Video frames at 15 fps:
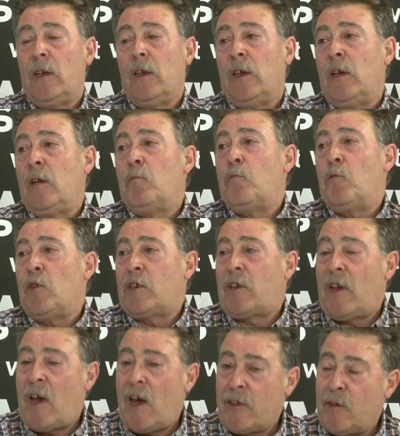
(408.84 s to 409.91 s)
eh, pues
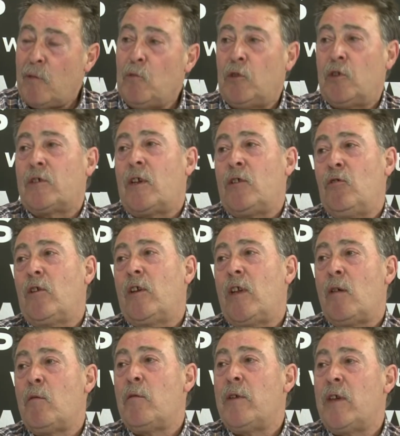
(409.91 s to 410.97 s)
hace muchos años que
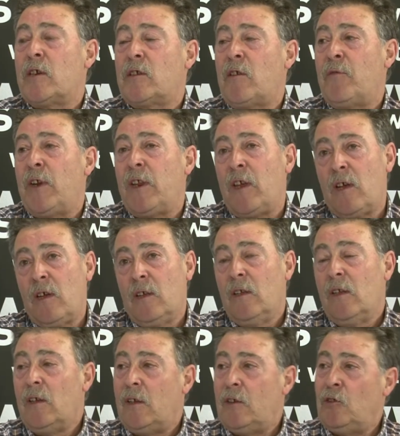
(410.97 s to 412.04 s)
ya vivía esta feria
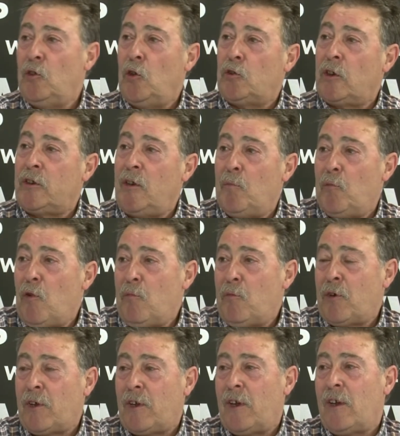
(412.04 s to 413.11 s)
de otro tipo,
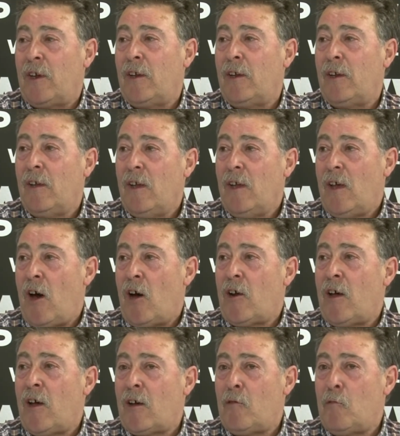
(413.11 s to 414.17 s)
porque
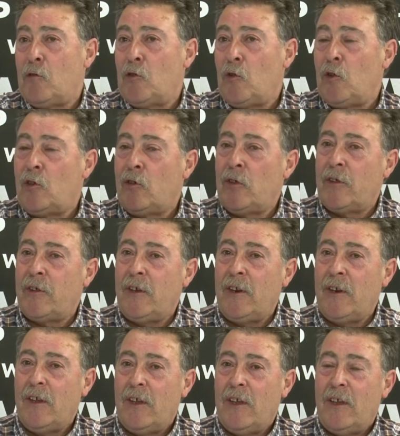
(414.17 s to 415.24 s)
ahora, como suelo
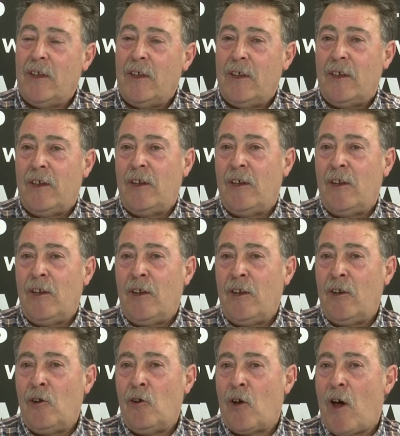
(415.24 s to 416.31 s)
decir,
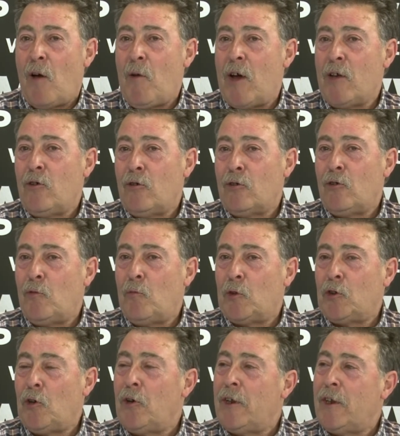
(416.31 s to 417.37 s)
eh, los caballos, los
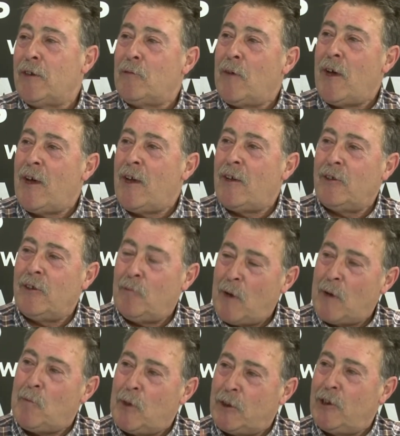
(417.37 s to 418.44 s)
motores,
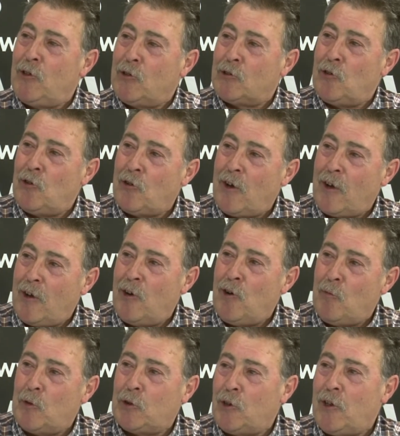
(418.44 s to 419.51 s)
van, metidos en
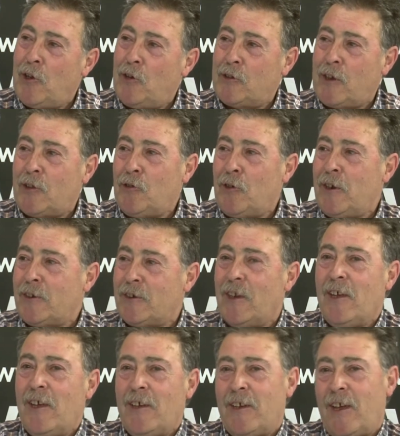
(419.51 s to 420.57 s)
los, motores de los
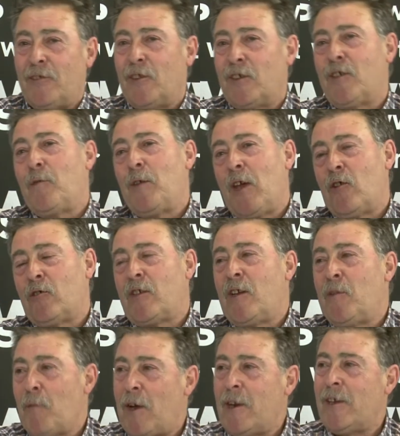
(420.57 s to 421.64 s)
tractores que antes salían los
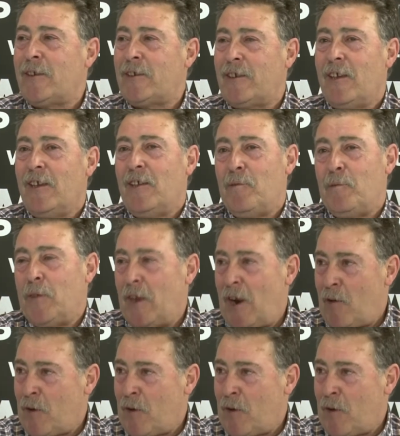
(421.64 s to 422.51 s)
animales de la